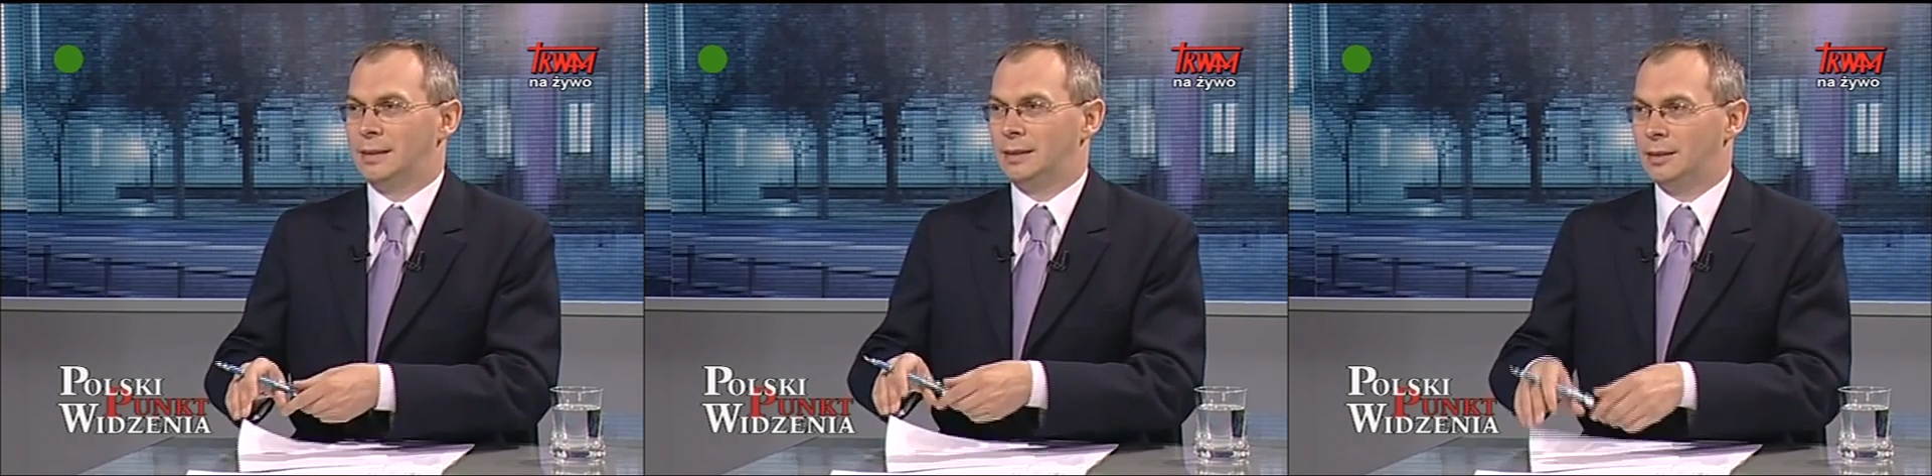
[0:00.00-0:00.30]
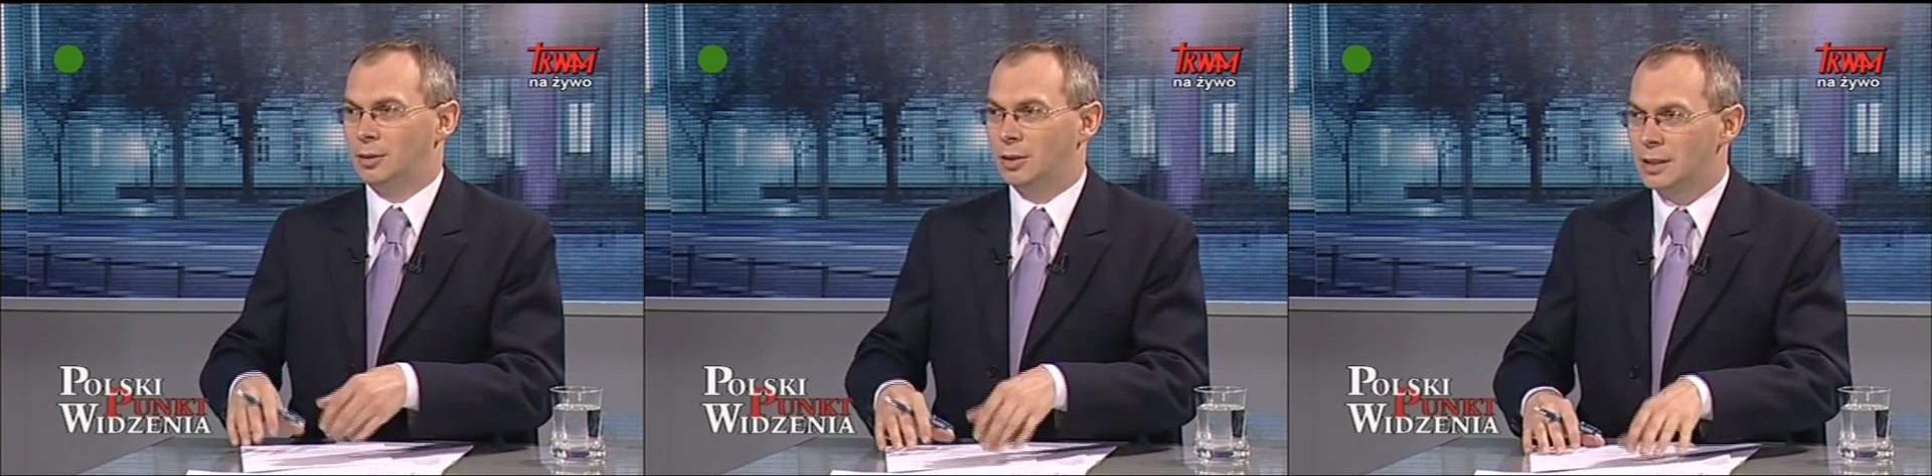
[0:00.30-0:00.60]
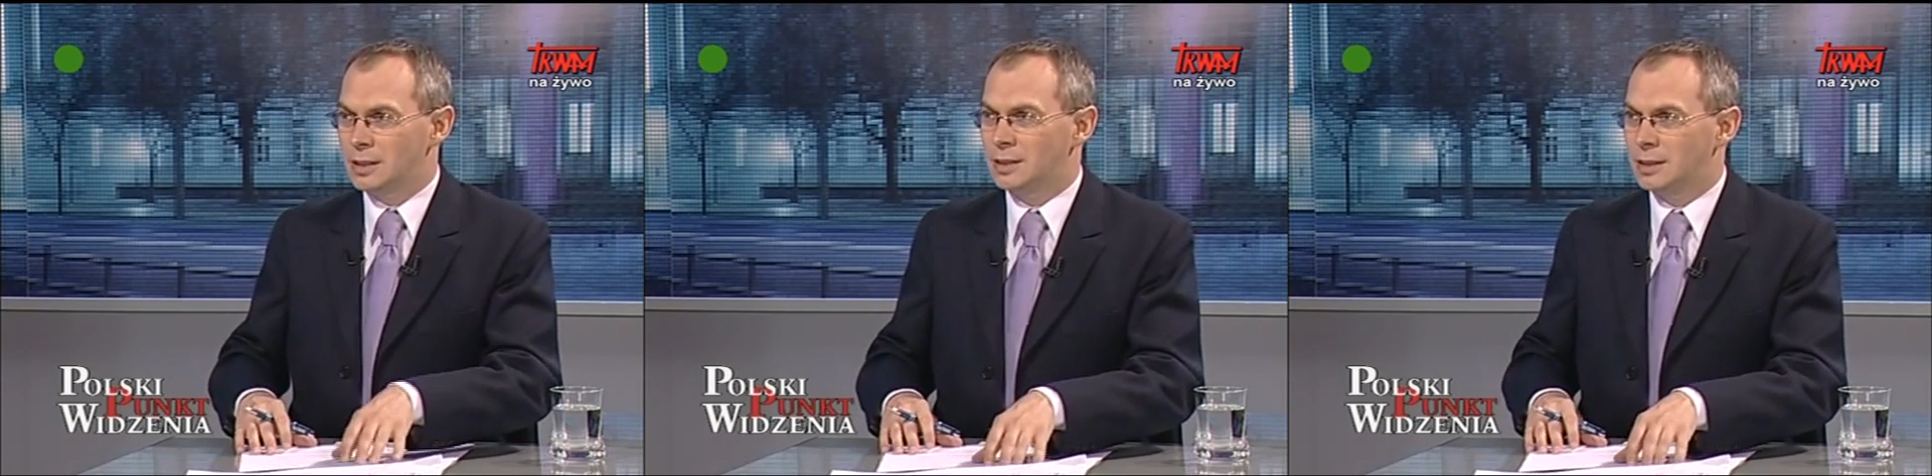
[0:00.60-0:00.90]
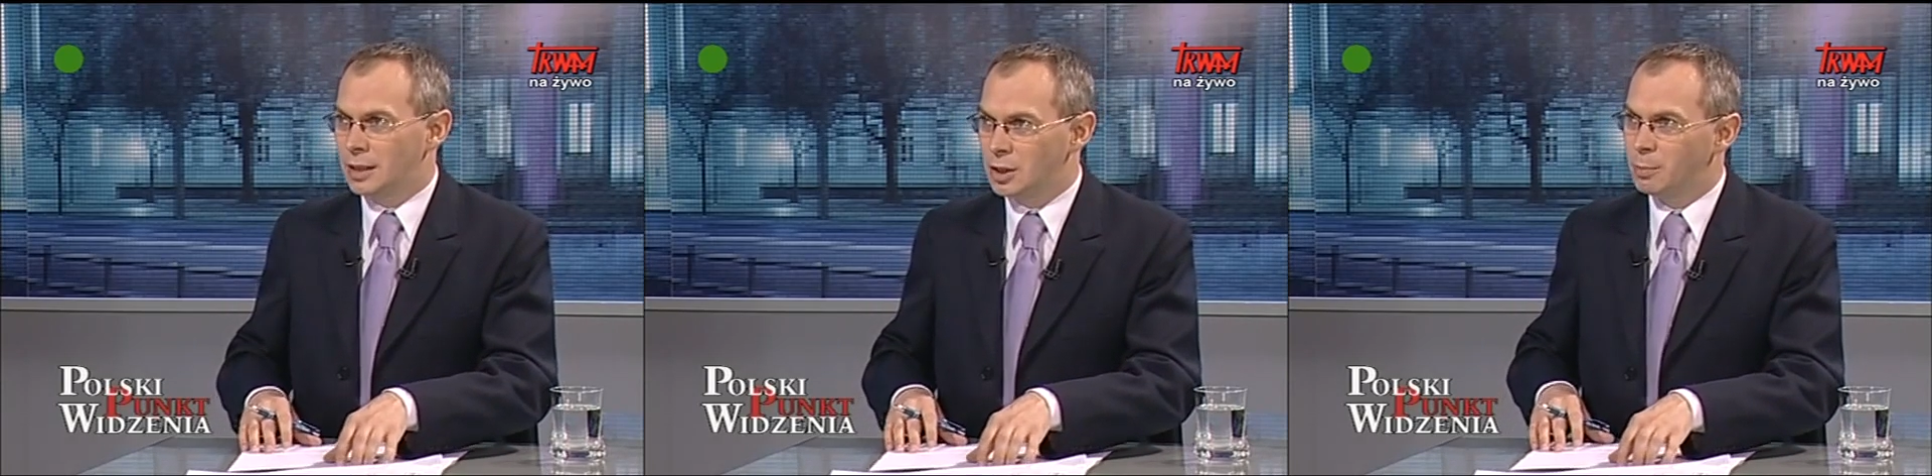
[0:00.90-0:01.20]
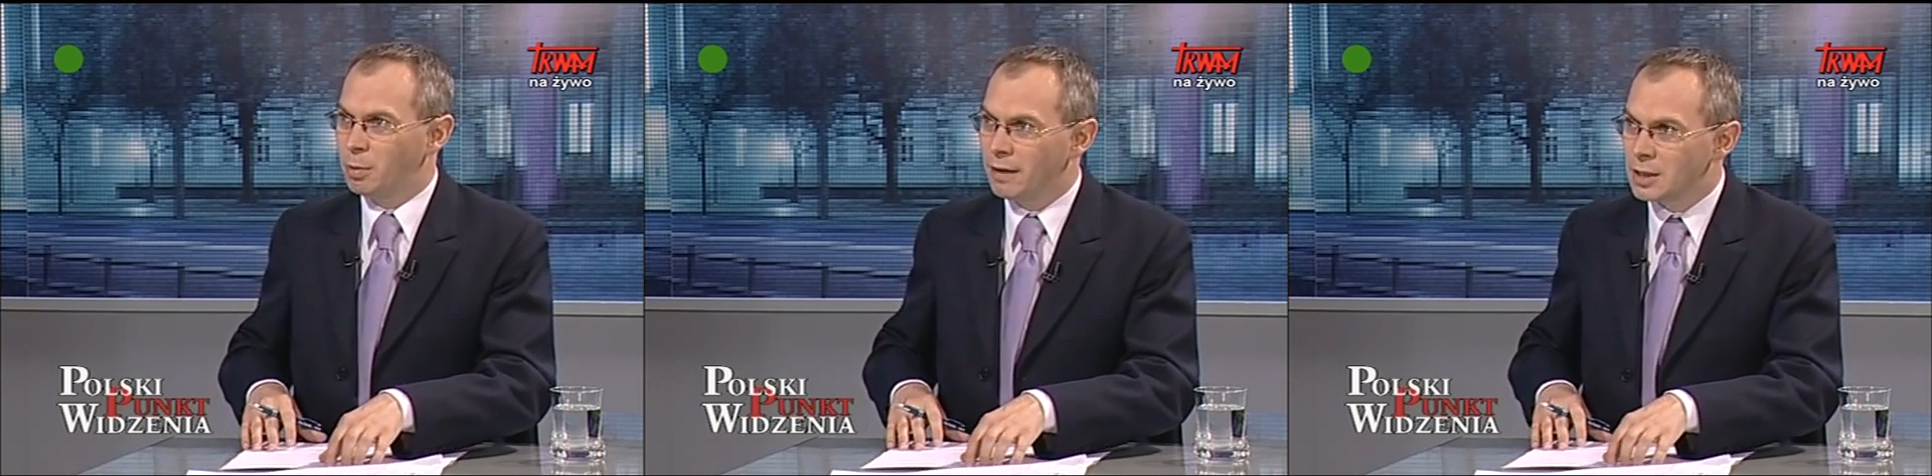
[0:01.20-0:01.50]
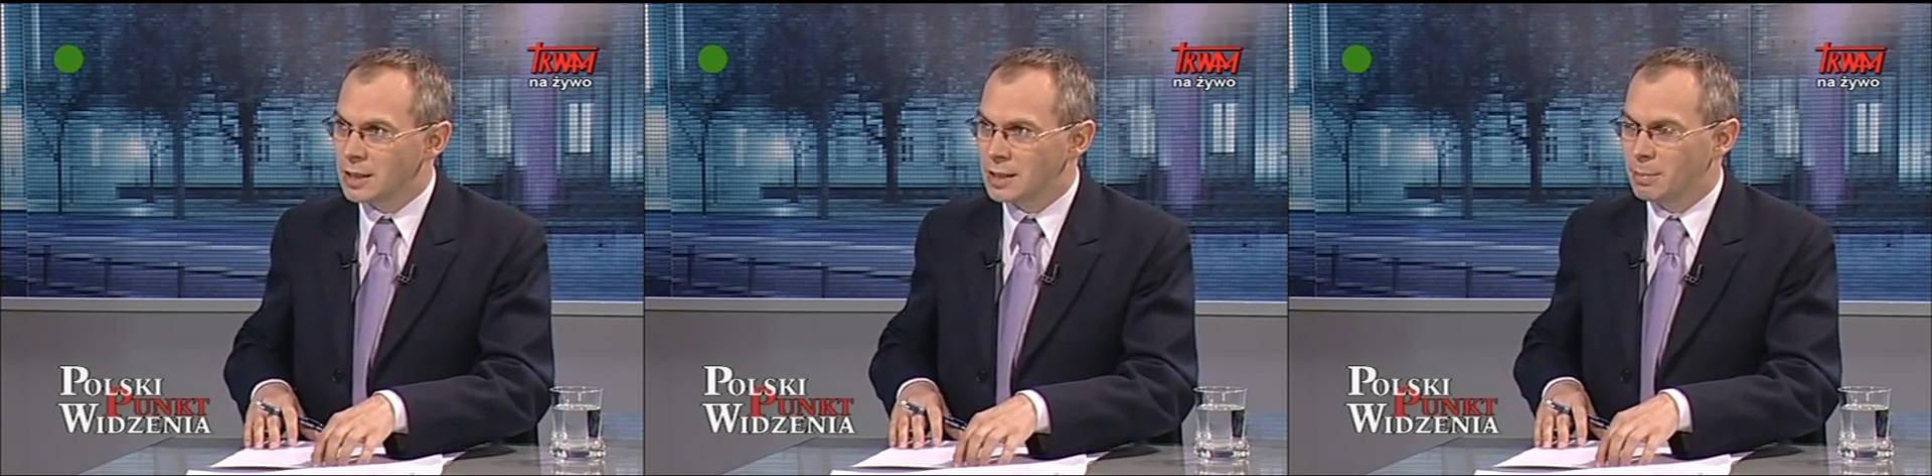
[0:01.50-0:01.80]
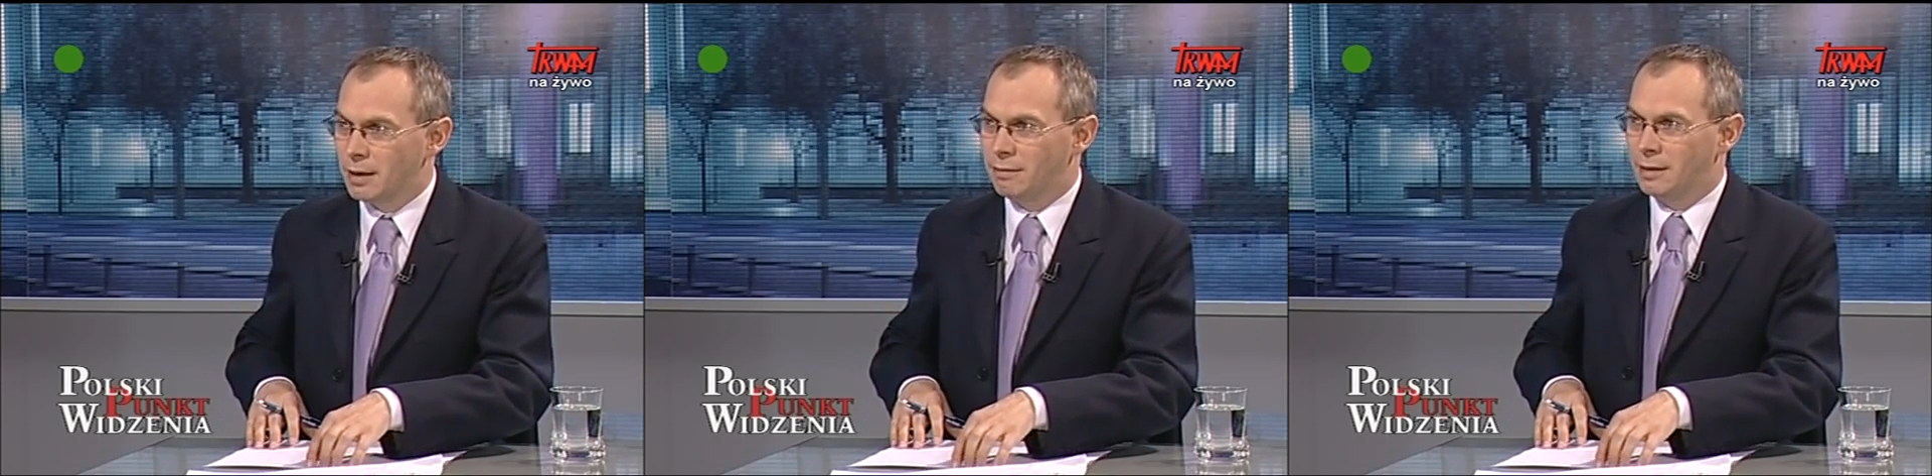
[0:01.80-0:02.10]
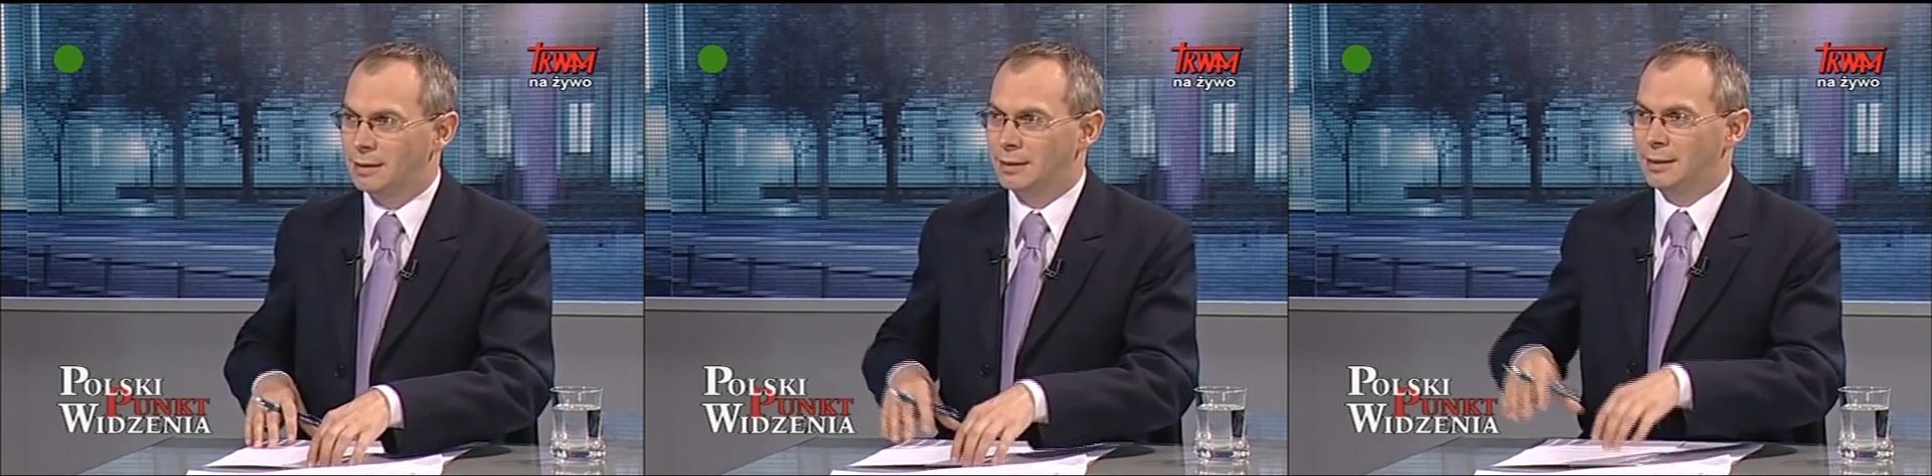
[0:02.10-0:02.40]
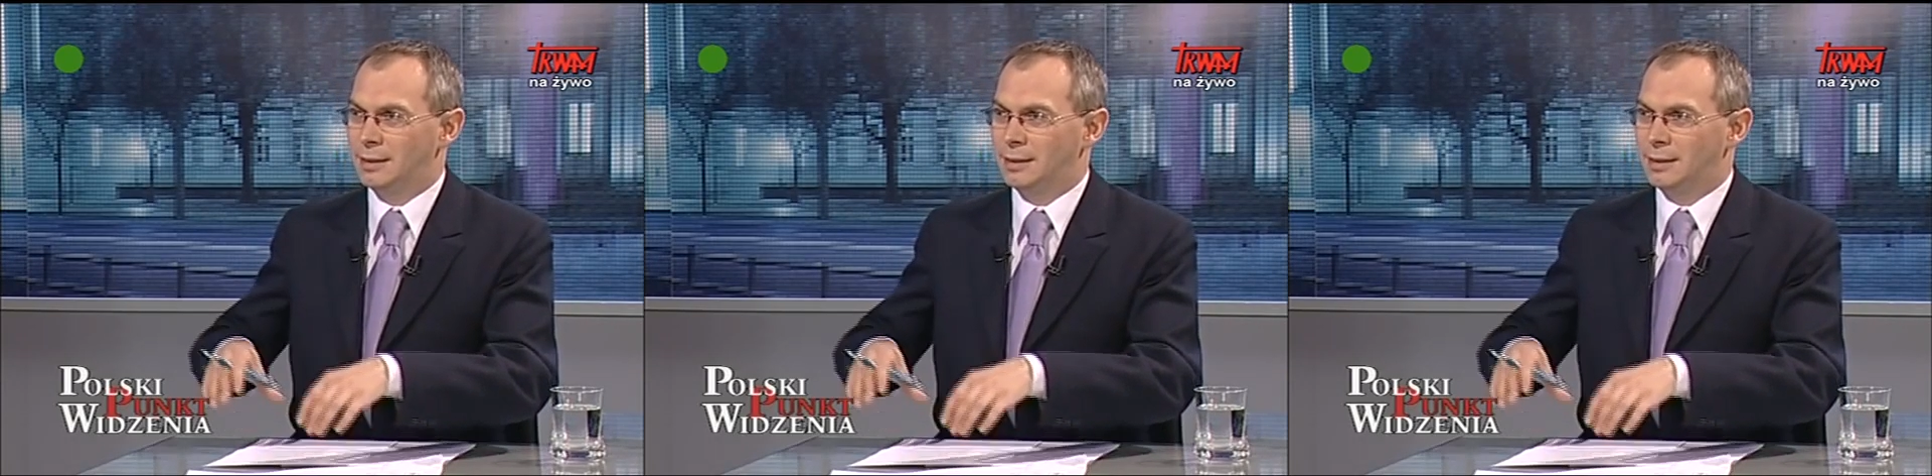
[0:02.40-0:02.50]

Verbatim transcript: E, to jest, zdaje się, poważna sprawa,